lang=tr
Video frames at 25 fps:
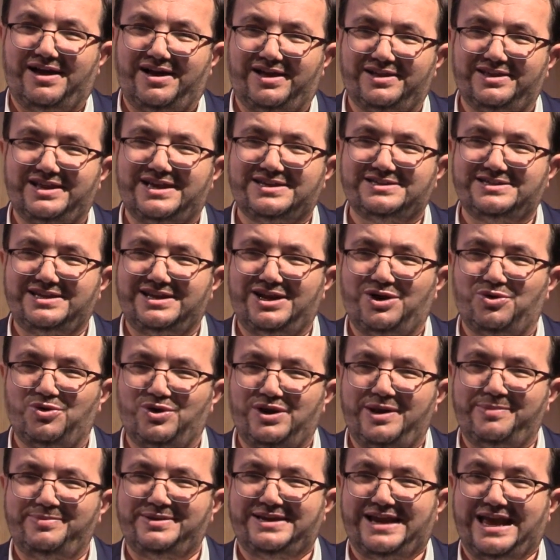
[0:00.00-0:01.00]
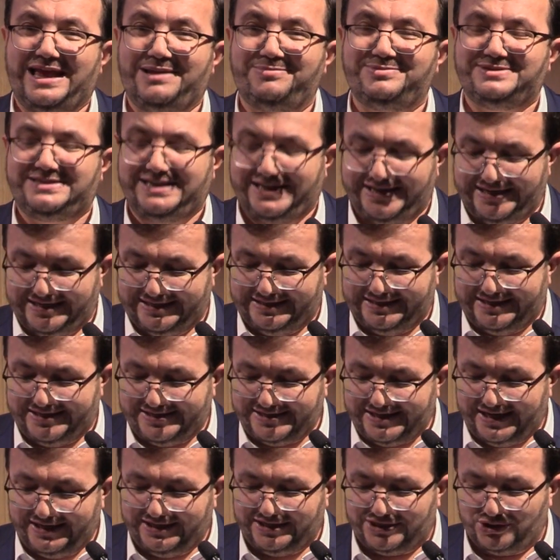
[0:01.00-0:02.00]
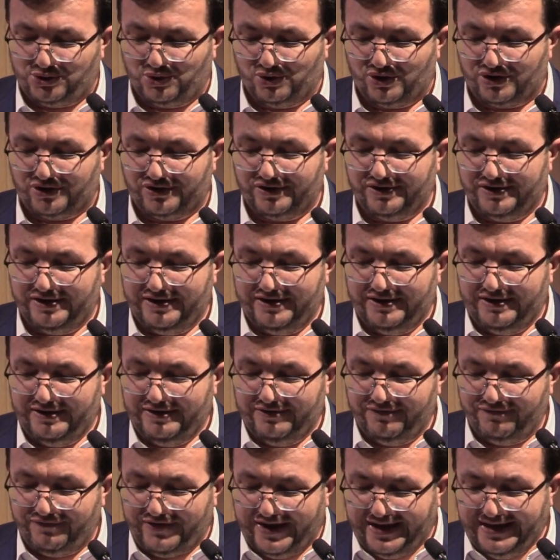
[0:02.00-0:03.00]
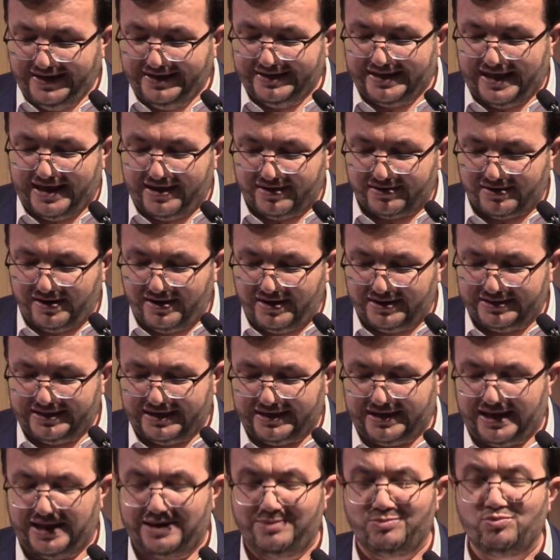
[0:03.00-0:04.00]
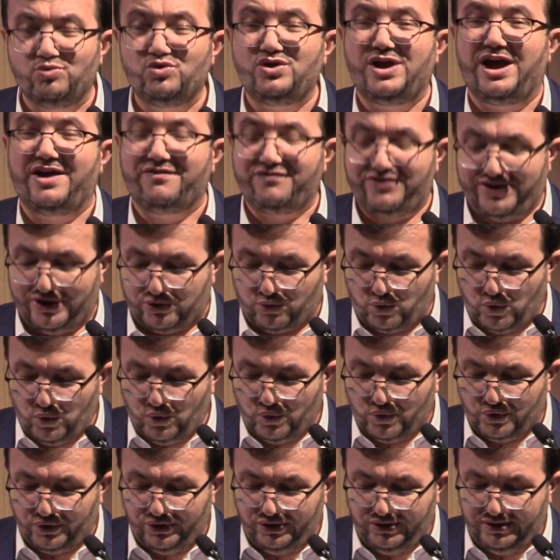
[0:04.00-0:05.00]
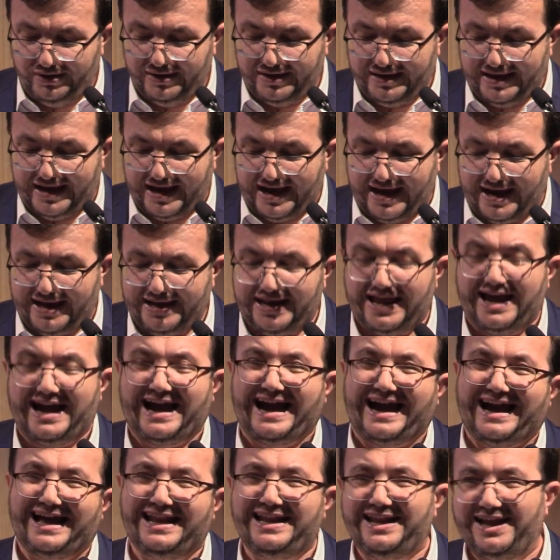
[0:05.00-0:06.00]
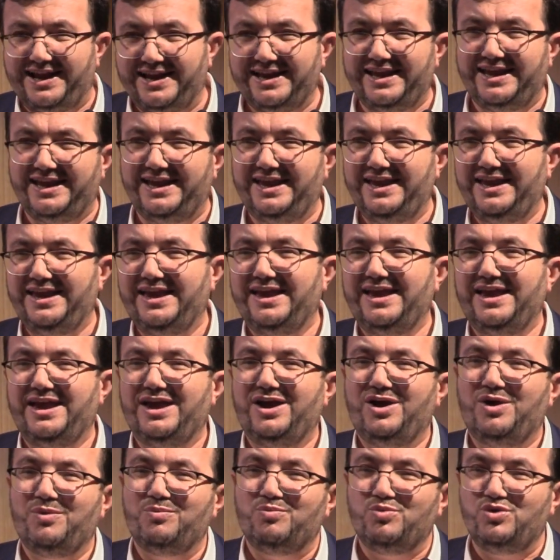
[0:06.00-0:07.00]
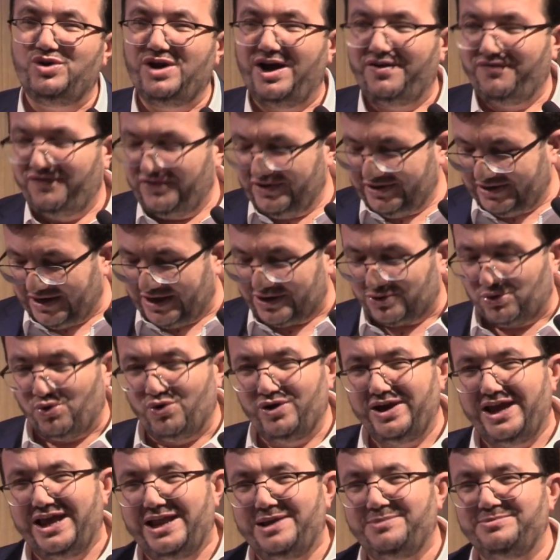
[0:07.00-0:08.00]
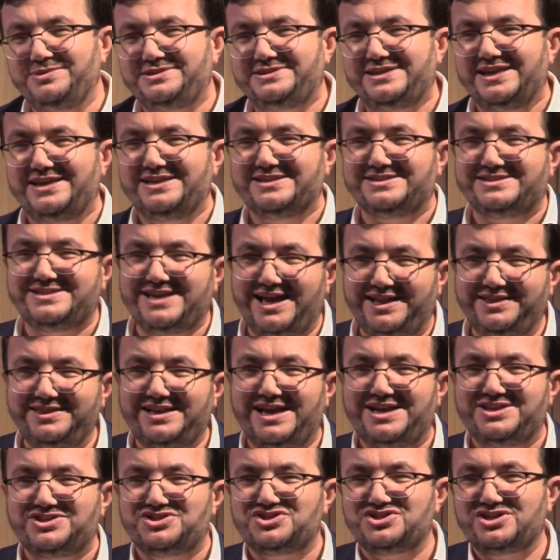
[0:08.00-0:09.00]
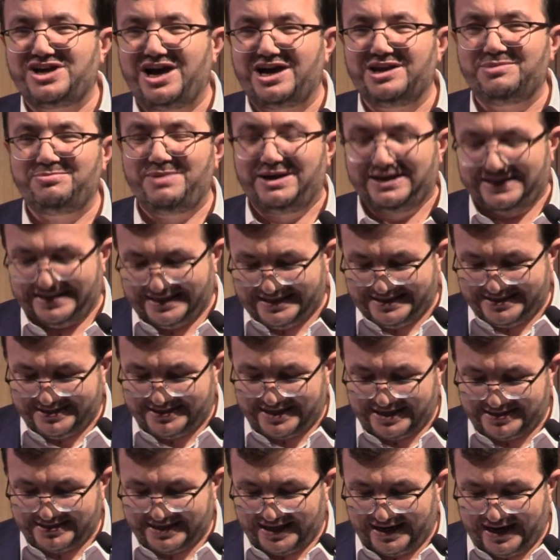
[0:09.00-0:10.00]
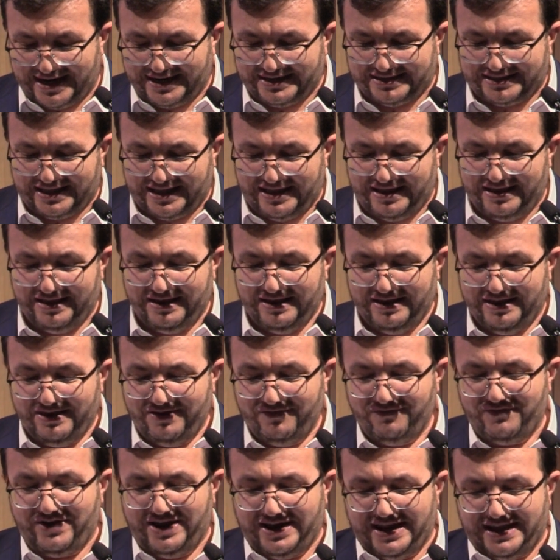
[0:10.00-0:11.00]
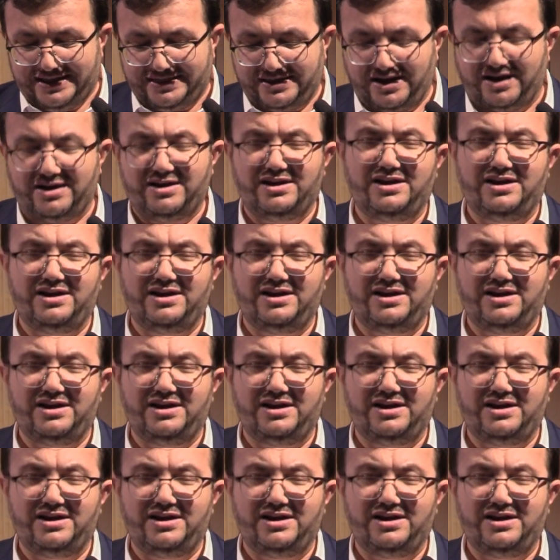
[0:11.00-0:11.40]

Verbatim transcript: Allah sana öyle bir elbise giydirecek ki diyor. Fe in eradekel münafikun ala hal'ihi Münafıklar o elbiseyi senden çıkarmak isteseler de fela